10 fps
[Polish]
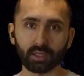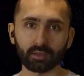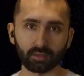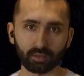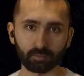
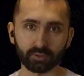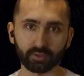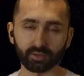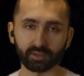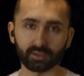jak jest
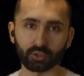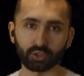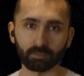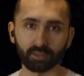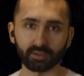zbudowana
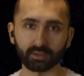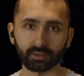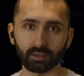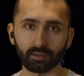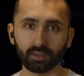nasza
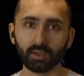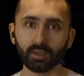planeta,